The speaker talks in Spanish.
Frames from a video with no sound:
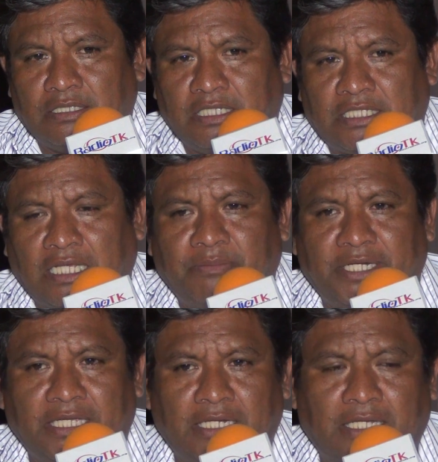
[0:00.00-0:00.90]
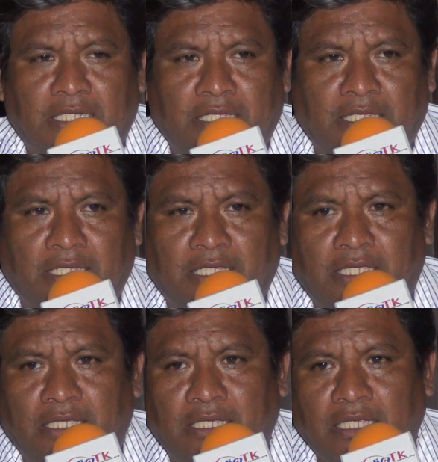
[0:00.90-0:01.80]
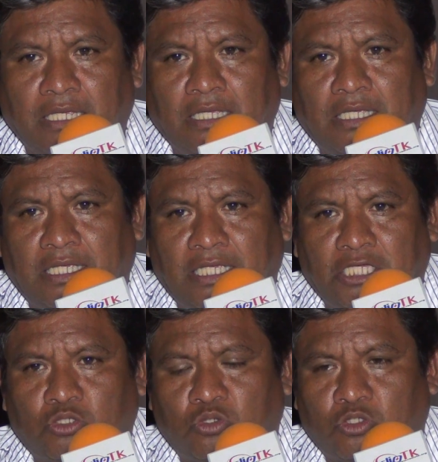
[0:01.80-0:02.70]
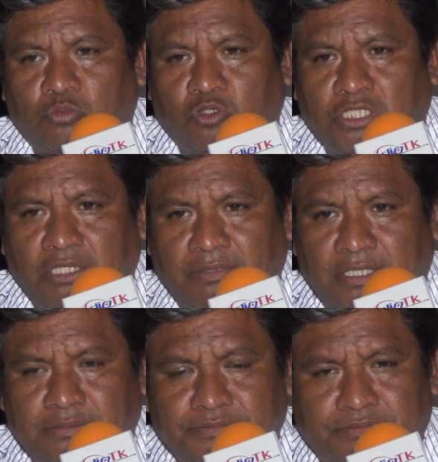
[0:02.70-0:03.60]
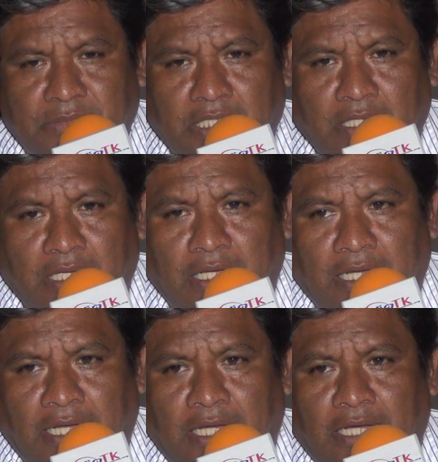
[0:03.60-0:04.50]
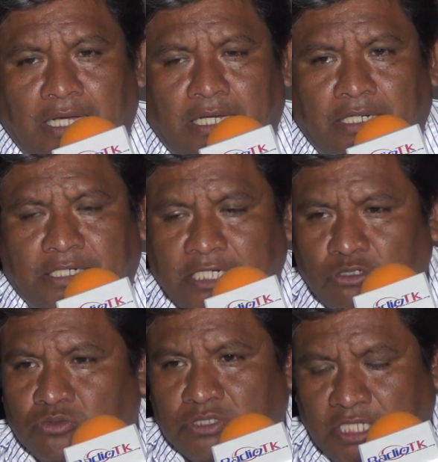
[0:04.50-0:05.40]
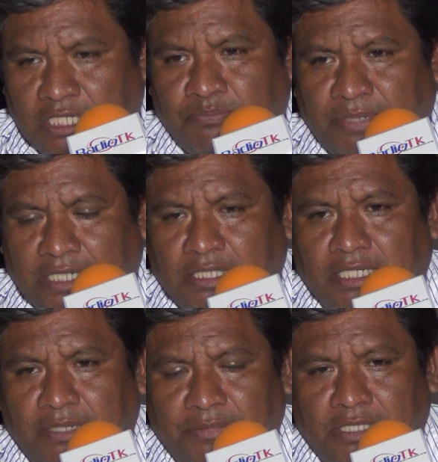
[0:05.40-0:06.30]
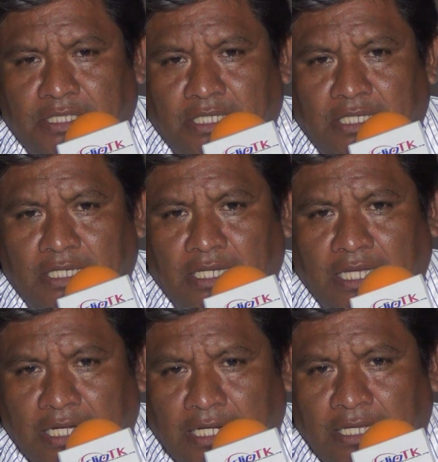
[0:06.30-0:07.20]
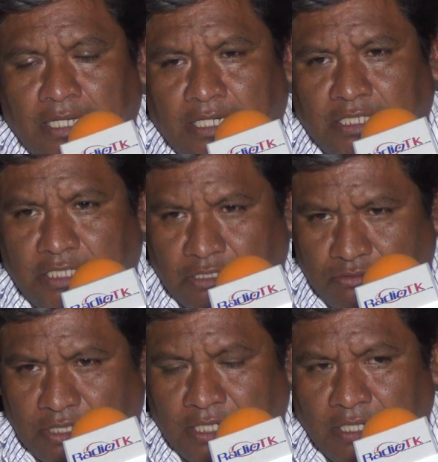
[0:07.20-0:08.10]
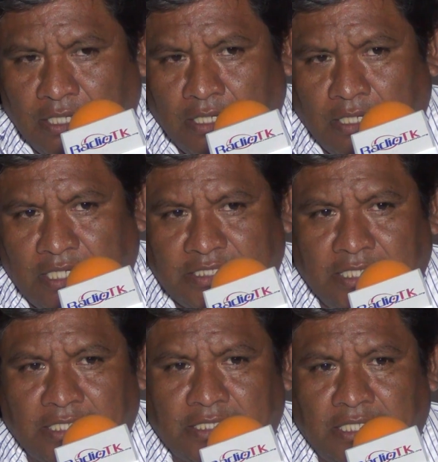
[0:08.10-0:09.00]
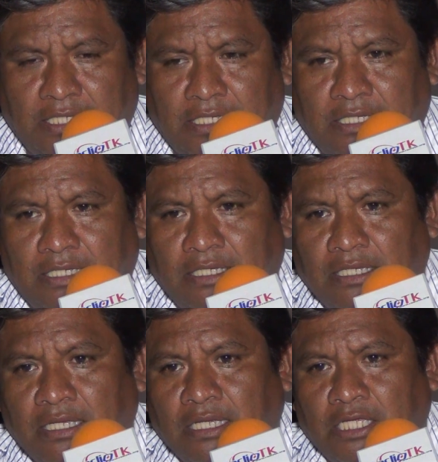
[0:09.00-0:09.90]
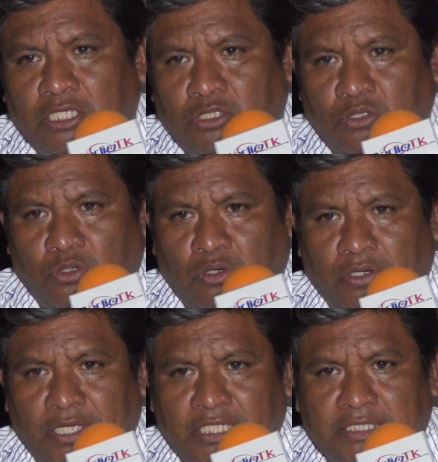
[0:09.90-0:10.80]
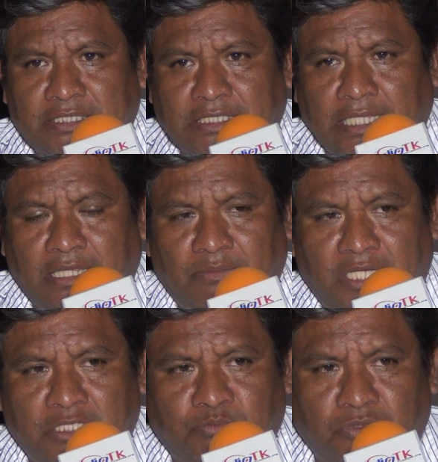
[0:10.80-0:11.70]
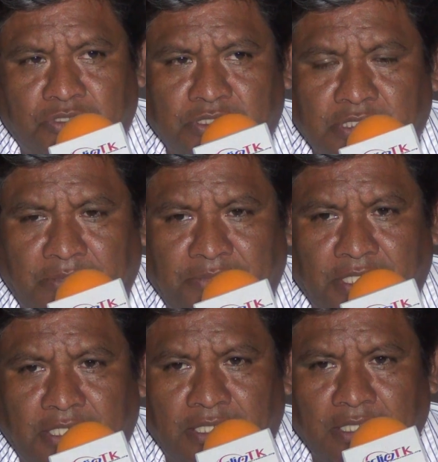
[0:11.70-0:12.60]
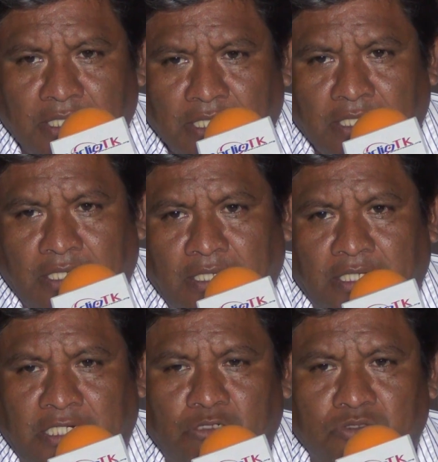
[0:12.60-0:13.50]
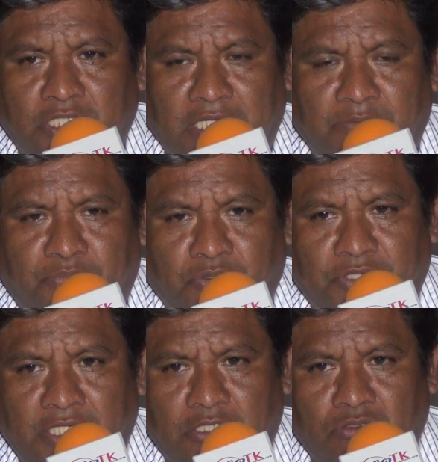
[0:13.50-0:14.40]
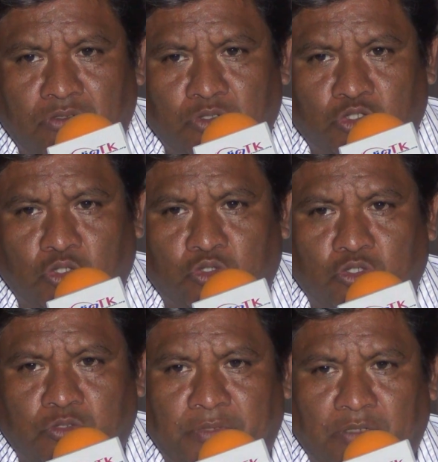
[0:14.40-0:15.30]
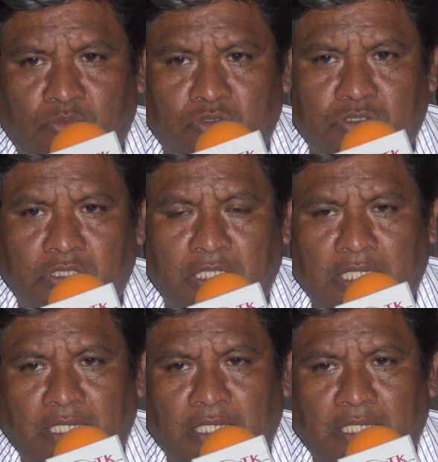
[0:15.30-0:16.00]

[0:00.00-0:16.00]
de tal manera que eso nos motiva a renunciar prácticamente a la candidatura. Así es que no es nada más por también eh, renunciar al proyecto, nosotros vemos